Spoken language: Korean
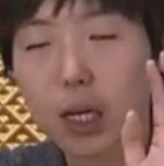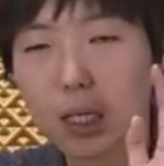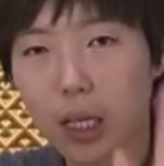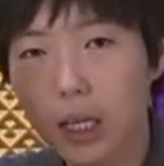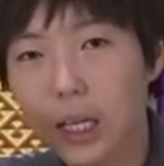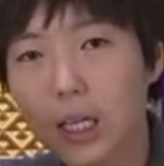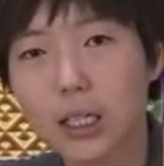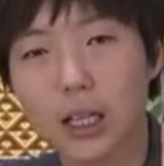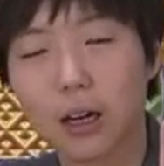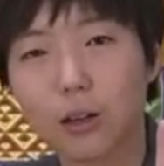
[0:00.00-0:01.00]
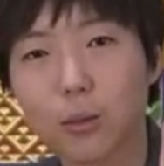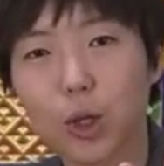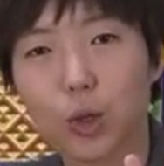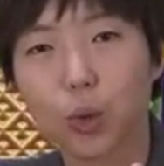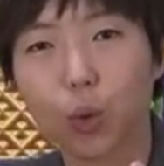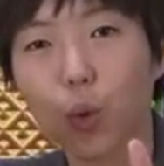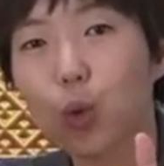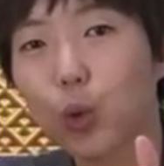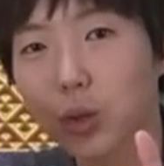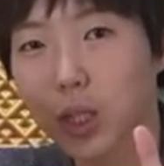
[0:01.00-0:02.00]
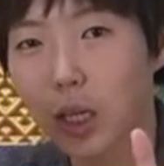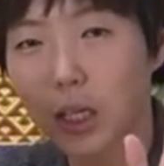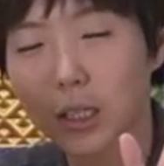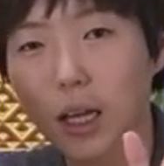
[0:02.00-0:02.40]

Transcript: 색깔이 다르면 온도 차이가